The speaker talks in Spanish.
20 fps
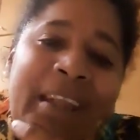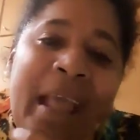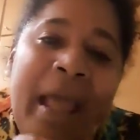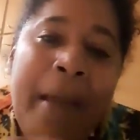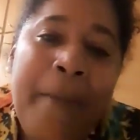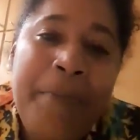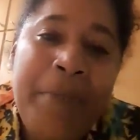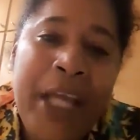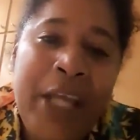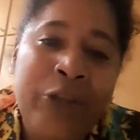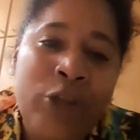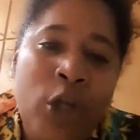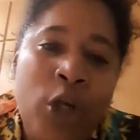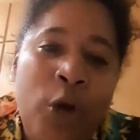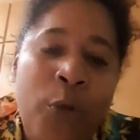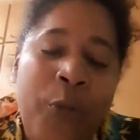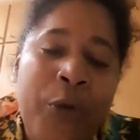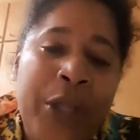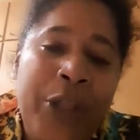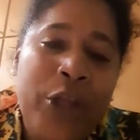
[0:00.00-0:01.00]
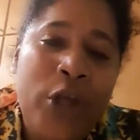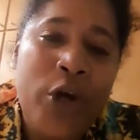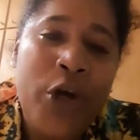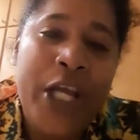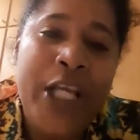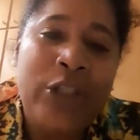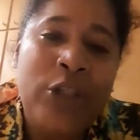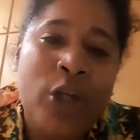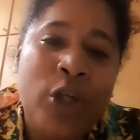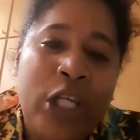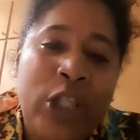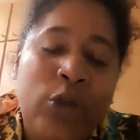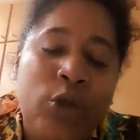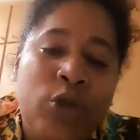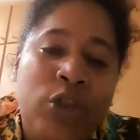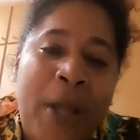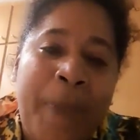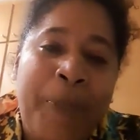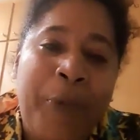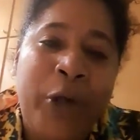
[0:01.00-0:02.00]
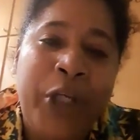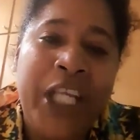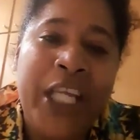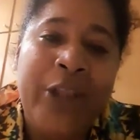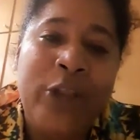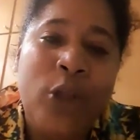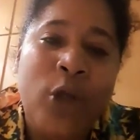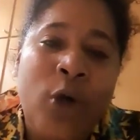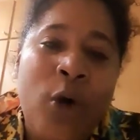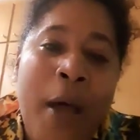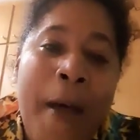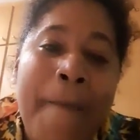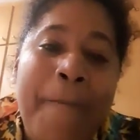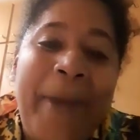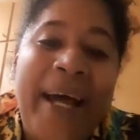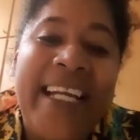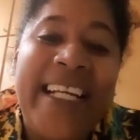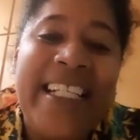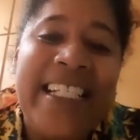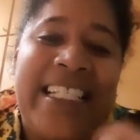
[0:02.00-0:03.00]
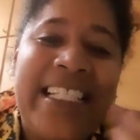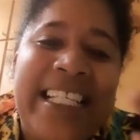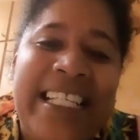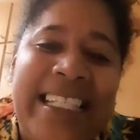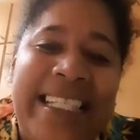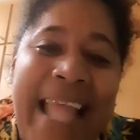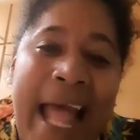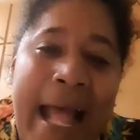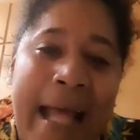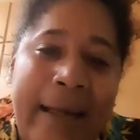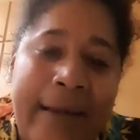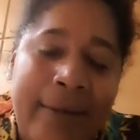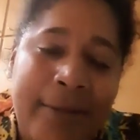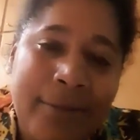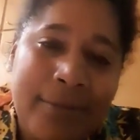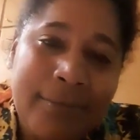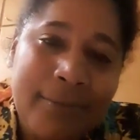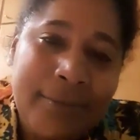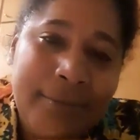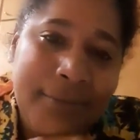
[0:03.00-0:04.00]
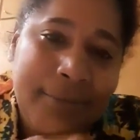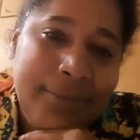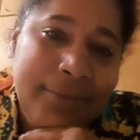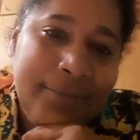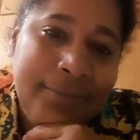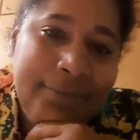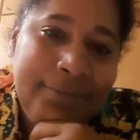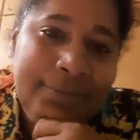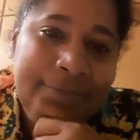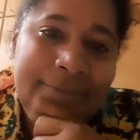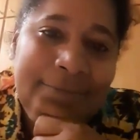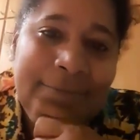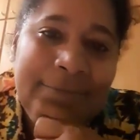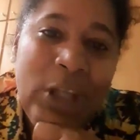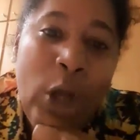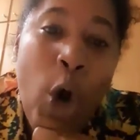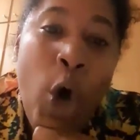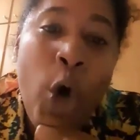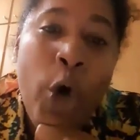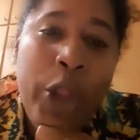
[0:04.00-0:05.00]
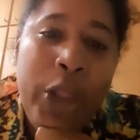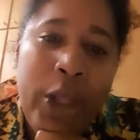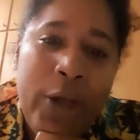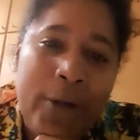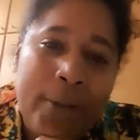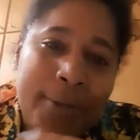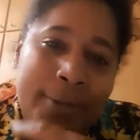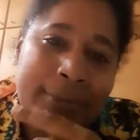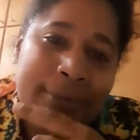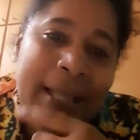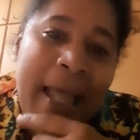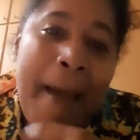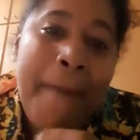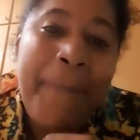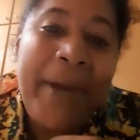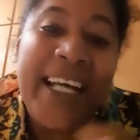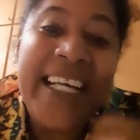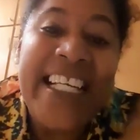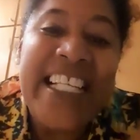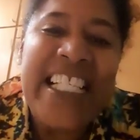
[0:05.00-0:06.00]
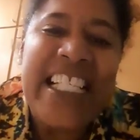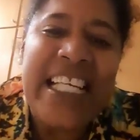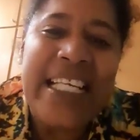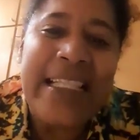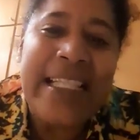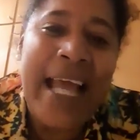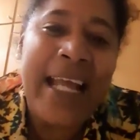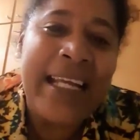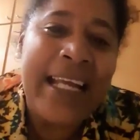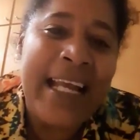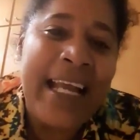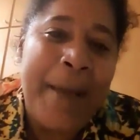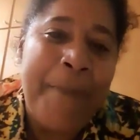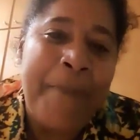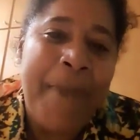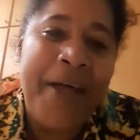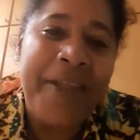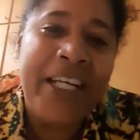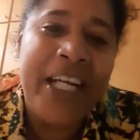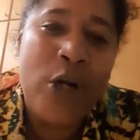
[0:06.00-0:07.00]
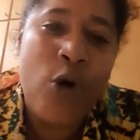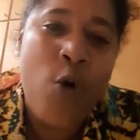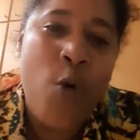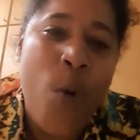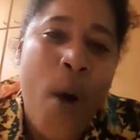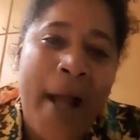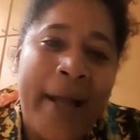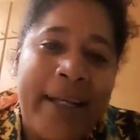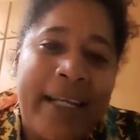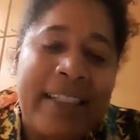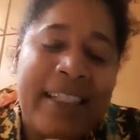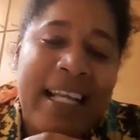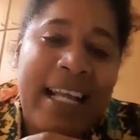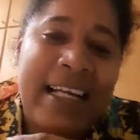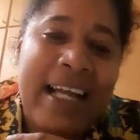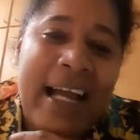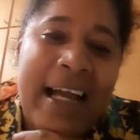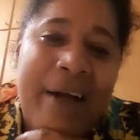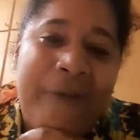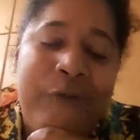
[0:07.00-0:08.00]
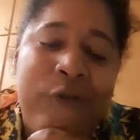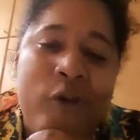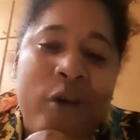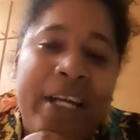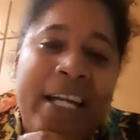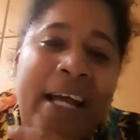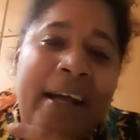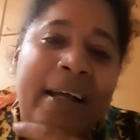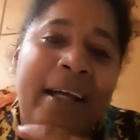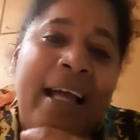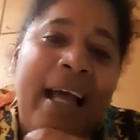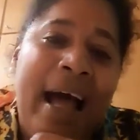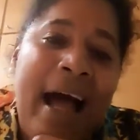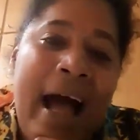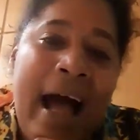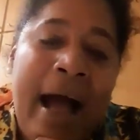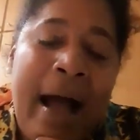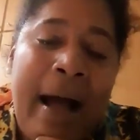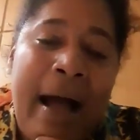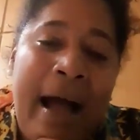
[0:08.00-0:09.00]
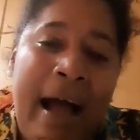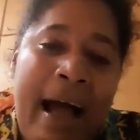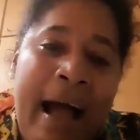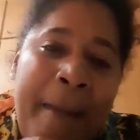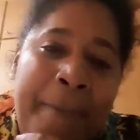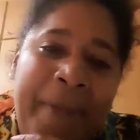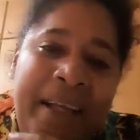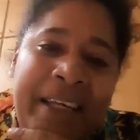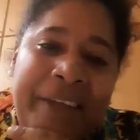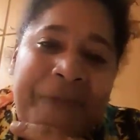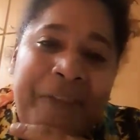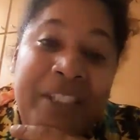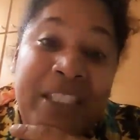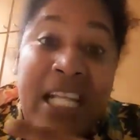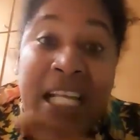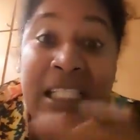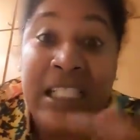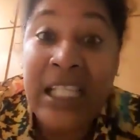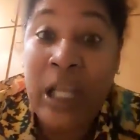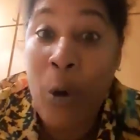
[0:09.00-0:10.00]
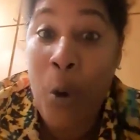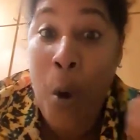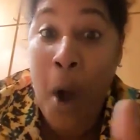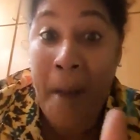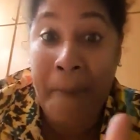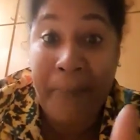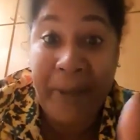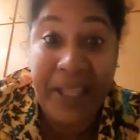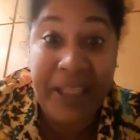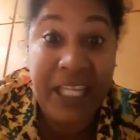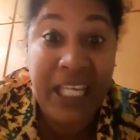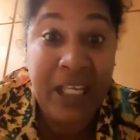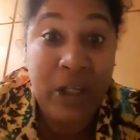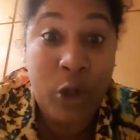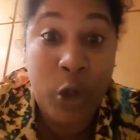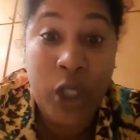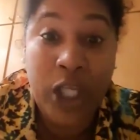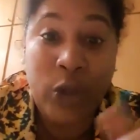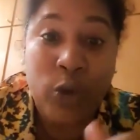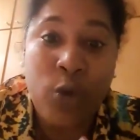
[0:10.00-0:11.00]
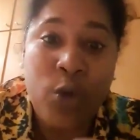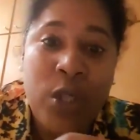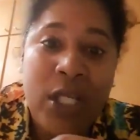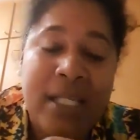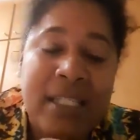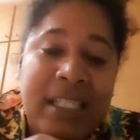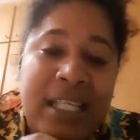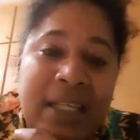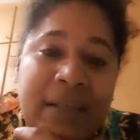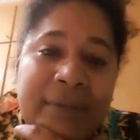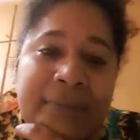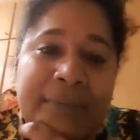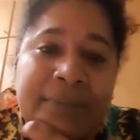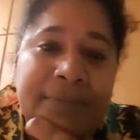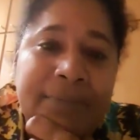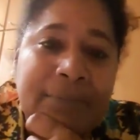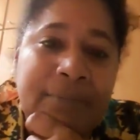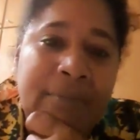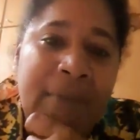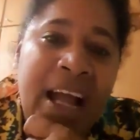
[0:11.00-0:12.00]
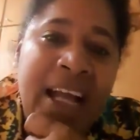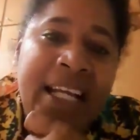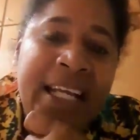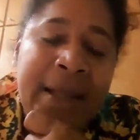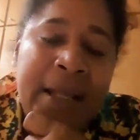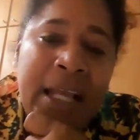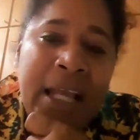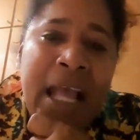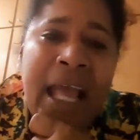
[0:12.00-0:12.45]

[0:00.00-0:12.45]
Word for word: Viendo los vídeos esos que tú estás poniendo para incitar odio, para incitar que las madres cubanas salgan afuera a, manifestarse o a pedir lo que tú dices, ¿vale?